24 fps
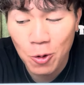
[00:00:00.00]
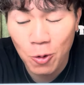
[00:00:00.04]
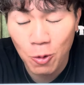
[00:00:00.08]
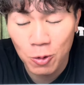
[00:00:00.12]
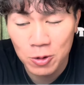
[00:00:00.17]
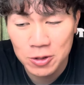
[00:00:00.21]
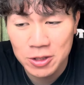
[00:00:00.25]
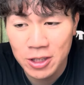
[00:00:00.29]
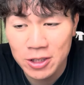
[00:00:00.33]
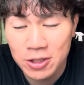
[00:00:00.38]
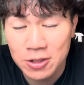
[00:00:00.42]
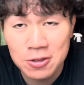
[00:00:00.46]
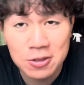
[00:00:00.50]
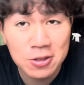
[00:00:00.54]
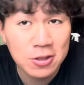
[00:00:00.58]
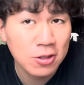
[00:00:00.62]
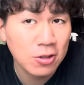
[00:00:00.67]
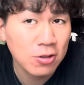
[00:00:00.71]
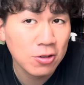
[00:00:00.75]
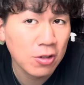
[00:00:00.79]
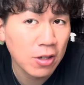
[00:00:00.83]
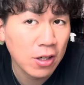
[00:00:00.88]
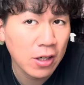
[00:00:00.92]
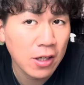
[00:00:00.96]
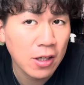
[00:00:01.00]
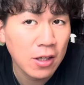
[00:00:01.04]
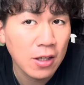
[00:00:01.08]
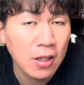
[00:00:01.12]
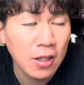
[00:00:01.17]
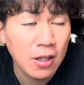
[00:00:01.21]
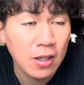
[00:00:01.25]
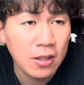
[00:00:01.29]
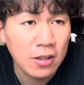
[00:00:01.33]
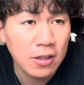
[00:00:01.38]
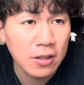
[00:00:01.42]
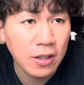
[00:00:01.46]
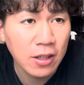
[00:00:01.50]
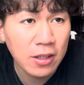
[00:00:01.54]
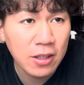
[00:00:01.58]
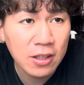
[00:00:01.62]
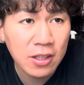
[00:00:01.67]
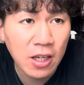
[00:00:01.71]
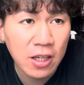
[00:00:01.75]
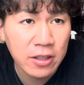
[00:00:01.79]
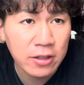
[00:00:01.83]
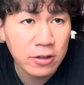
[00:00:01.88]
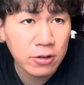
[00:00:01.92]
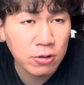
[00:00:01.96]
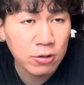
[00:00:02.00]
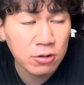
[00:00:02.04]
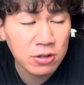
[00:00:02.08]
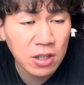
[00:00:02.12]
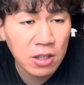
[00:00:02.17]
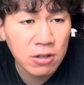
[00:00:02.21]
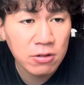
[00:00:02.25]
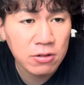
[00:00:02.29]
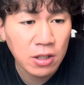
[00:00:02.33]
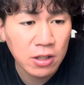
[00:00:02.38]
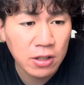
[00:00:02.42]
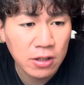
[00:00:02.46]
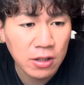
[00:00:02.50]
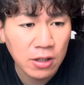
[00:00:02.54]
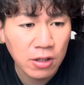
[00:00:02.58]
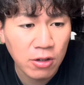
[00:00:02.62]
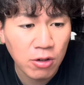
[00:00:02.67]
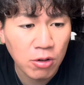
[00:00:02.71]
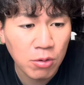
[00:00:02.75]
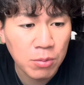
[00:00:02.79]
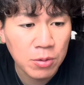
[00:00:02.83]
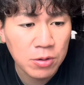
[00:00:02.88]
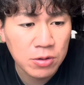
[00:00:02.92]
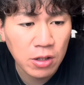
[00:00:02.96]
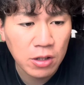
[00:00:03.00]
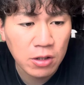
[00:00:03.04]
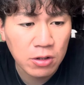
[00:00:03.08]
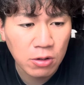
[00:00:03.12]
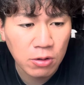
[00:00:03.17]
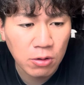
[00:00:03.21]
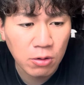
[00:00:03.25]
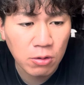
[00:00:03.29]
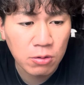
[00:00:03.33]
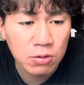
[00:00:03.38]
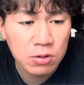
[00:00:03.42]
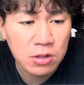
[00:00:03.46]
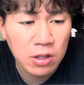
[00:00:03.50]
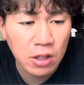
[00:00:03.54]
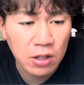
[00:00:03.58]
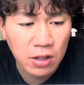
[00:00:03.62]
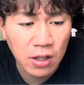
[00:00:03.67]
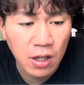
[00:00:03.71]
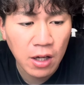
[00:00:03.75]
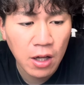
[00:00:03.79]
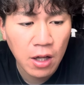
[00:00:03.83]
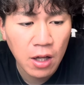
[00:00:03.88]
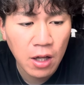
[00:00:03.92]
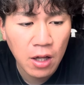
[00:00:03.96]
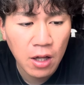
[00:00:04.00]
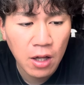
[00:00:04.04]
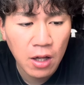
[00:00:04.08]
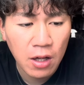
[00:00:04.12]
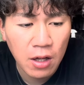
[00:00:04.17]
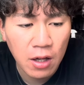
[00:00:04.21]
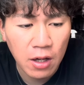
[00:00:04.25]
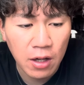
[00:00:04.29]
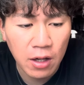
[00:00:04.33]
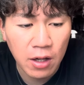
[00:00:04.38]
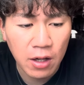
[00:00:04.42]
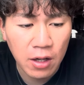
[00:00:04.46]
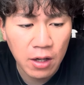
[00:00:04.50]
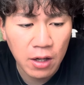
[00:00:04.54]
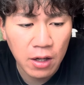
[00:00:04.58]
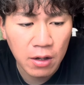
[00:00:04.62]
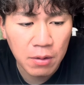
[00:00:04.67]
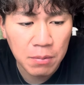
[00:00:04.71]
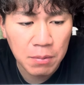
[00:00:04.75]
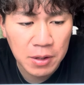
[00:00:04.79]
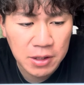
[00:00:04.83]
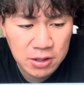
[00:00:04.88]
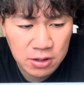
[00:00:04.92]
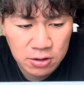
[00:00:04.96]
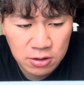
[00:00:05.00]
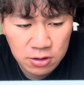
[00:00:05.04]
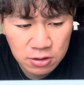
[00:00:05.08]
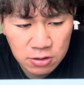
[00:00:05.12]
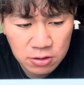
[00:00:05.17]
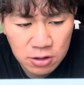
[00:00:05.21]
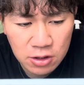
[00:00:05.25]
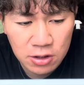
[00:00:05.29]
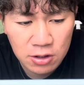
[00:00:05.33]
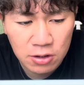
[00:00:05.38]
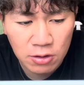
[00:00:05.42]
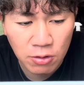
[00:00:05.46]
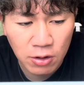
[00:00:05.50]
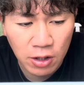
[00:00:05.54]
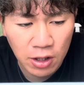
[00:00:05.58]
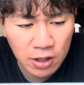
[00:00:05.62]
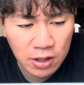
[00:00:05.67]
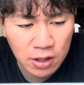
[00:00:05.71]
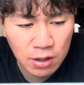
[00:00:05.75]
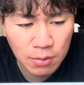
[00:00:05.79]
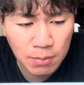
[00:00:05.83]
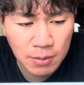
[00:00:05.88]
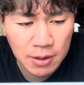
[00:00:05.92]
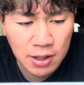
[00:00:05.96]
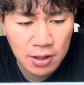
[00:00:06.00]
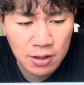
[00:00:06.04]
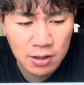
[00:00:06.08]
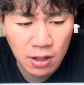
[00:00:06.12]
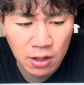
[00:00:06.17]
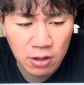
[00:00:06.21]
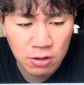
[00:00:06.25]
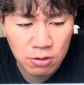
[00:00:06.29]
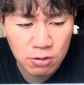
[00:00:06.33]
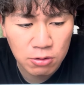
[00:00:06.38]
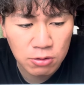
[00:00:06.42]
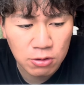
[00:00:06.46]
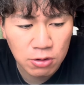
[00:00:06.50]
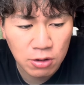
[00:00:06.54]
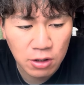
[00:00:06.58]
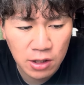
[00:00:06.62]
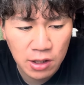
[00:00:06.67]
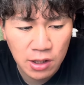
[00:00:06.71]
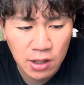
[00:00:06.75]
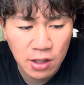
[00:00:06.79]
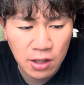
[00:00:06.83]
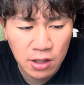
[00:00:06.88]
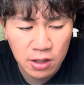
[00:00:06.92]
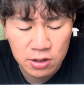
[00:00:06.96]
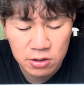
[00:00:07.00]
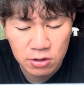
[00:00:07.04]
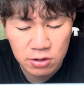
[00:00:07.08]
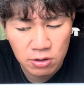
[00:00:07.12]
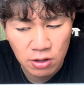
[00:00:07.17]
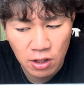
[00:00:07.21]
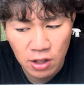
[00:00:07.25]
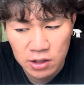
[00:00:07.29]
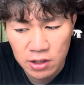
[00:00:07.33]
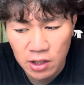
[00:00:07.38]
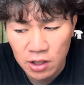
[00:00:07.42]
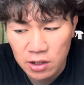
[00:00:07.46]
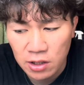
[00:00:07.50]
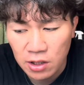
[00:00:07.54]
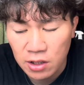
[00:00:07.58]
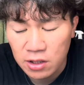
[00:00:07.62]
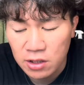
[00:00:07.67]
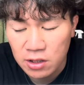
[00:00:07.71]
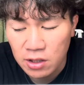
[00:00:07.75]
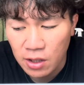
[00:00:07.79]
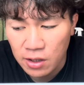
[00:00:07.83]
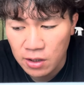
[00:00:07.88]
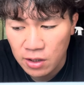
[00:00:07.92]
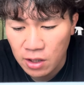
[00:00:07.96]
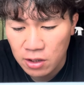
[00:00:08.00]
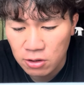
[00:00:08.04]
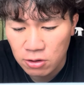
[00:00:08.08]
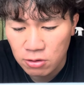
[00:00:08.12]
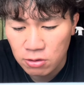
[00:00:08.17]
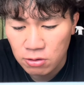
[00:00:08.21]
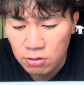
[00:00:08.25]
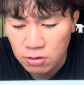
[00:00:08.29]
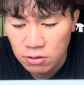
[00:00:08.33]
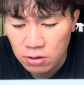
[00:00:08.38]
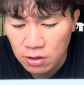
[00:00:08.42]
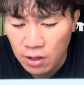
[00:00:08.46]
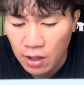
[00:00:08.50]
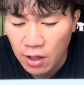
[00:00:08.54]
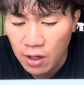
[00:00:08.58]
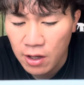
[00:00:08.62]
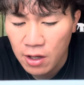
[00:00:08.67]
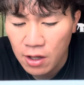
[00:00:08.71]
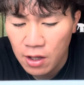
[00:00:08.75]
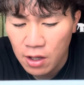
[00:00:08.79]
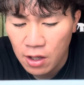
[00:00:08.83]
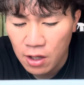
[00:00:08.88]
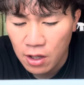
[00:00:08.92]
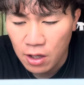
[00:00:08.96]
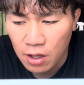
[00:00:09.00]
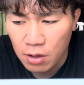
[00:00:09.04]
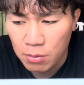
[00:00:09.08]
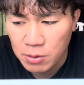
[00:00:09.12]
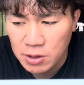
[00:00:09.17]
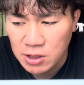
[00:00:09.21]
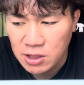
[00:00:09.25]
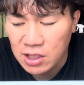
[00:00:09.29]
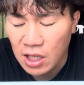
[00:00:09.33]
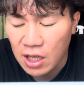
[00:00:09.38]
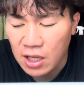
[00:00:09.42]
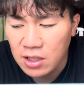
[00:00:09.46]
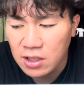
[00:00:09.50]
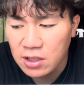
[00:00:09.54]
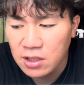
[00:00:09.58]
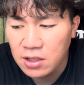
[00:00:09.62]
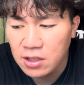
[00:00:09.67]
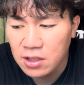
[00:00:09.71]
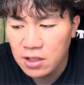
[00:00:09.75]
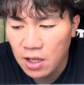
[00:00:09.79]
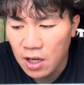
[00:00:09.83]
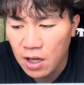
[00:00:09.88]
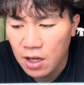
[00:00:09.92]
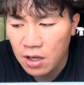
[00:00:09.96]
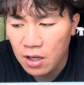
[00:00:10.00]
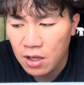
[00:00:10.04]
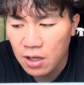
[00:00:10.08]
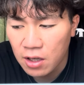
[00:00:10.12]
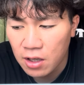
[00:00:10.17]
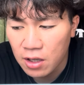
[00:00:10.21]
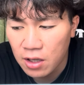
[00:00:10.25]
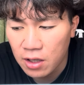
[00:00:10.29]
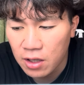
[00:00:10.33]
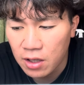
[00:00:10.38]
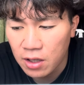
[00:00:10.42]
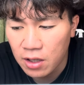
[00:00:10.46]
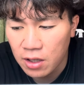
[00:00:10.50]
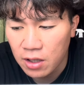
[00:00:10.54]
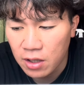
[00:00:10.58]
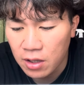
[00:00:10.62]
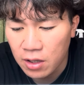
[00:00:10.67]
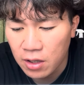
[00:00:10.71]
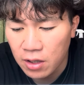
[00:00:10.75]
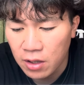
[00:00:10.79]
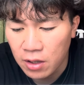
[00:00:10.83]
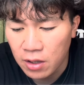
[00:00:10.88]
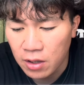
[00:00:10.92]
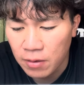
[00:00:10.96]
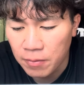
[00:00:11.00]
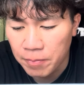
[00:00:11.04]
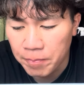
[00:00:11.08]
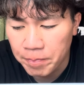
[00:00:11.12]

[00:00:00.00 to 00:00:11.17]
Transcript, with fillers: 甲子園優勝がね、できないんとちゃうんかってね、思うね、都道府県ね、えー、ベスト3をね、決めてきたということでね、ちょっと語っていきたいなということで、まず3位が、えー、